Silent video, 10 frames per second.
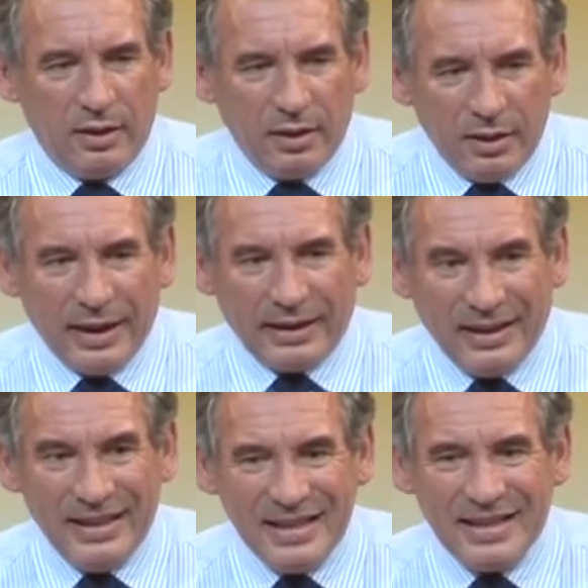La
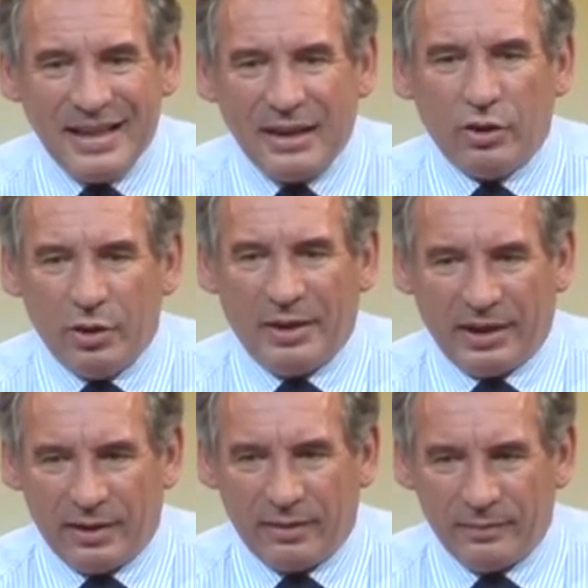crise
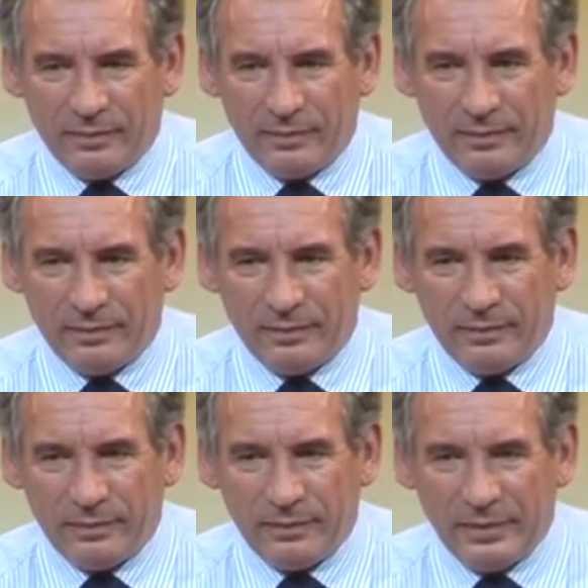économique,
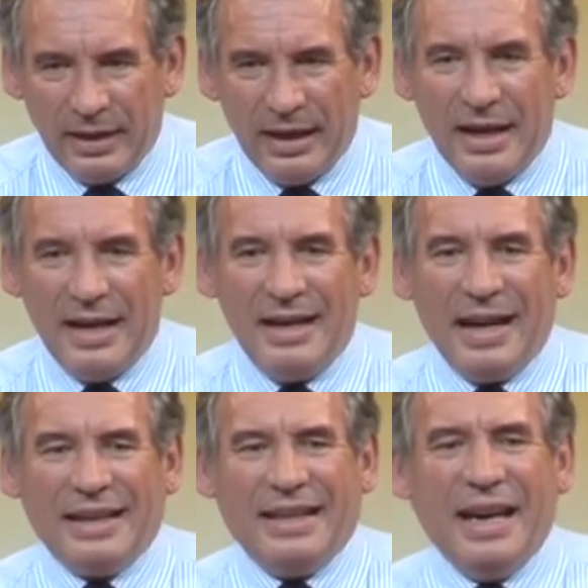
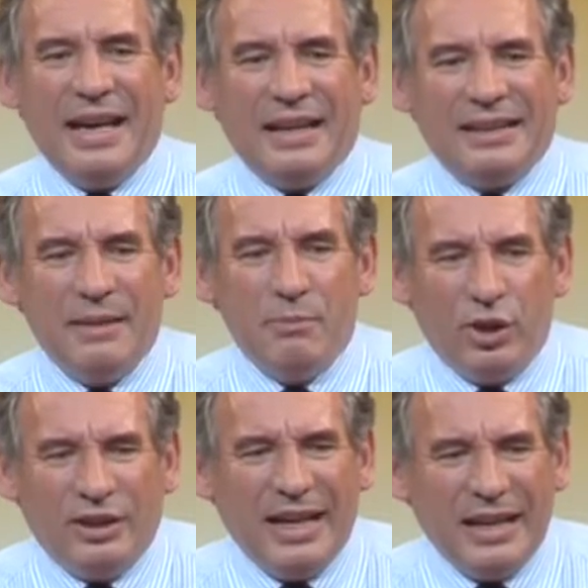la guerre des
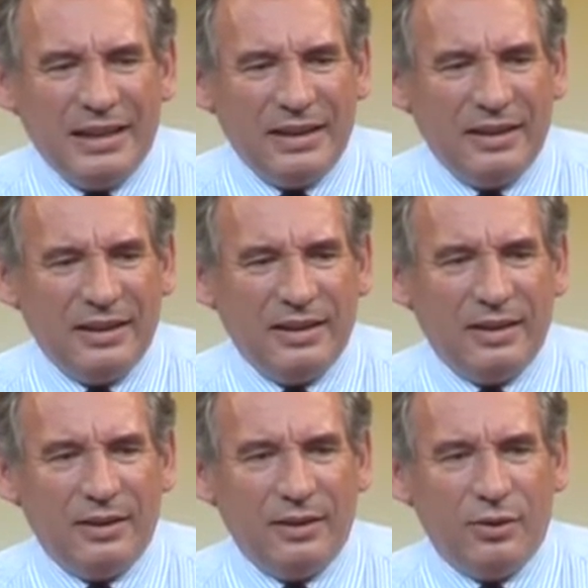modèles
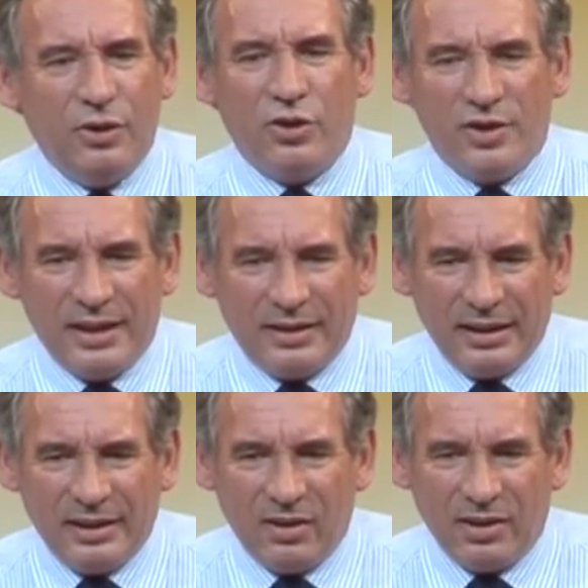de
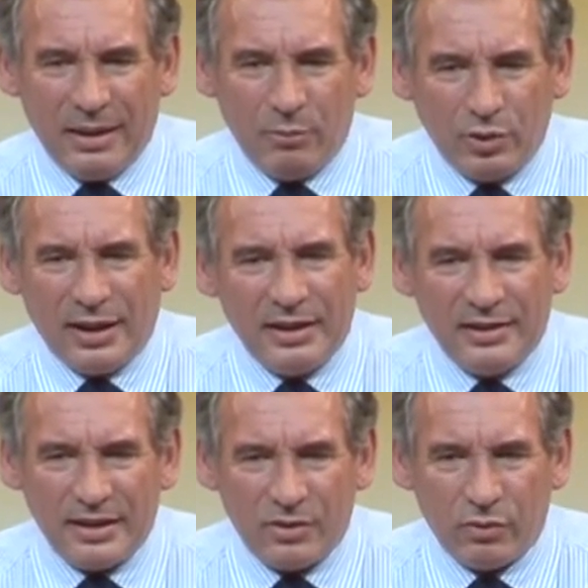société dans la
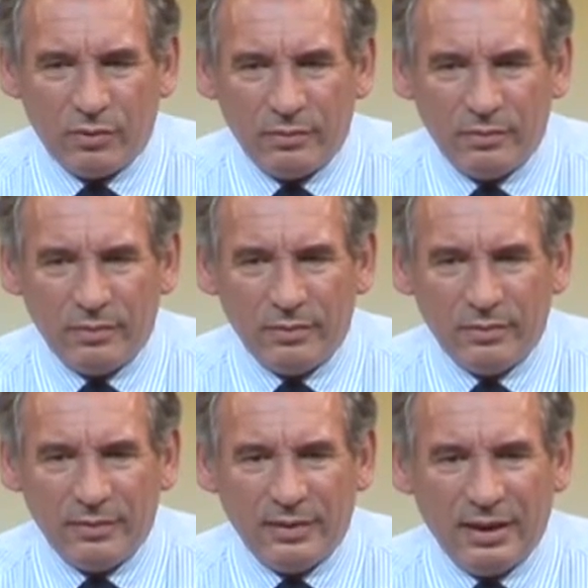mondialisation,
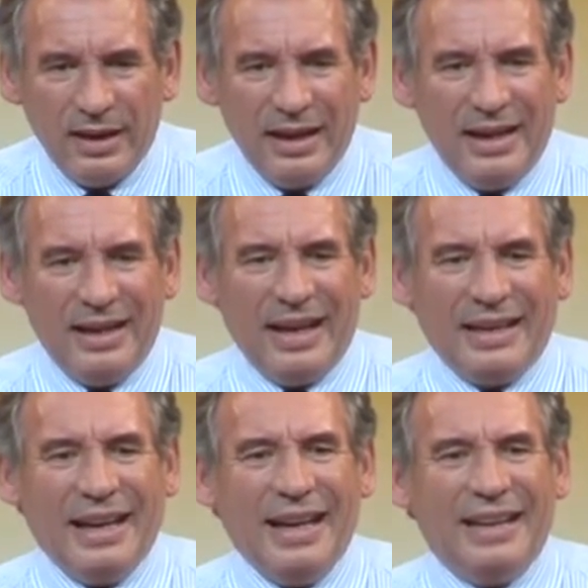la
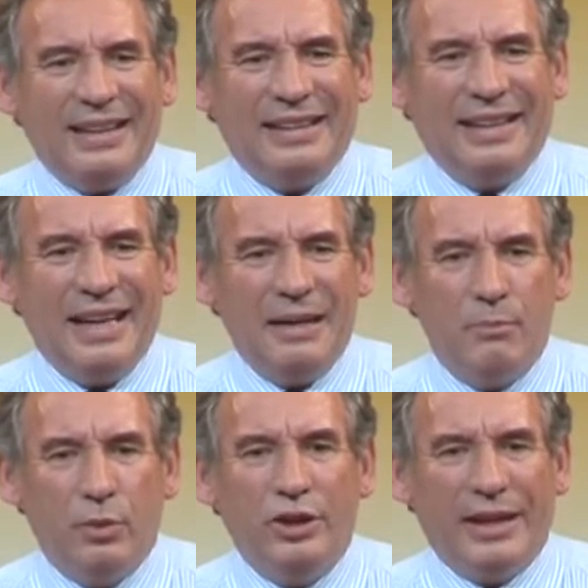guerre des
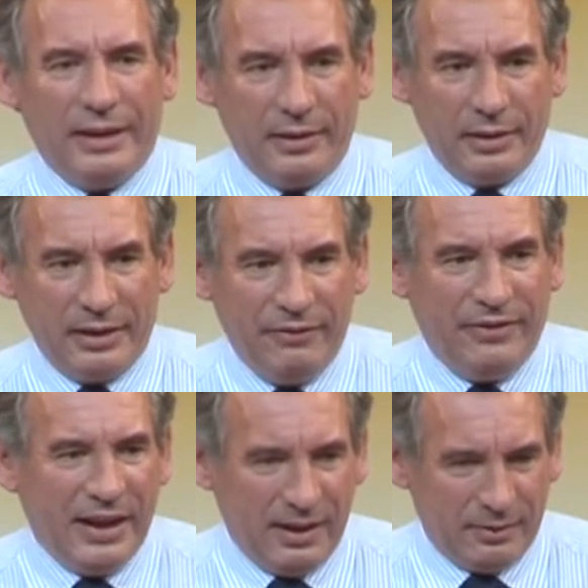monnaies qui vient,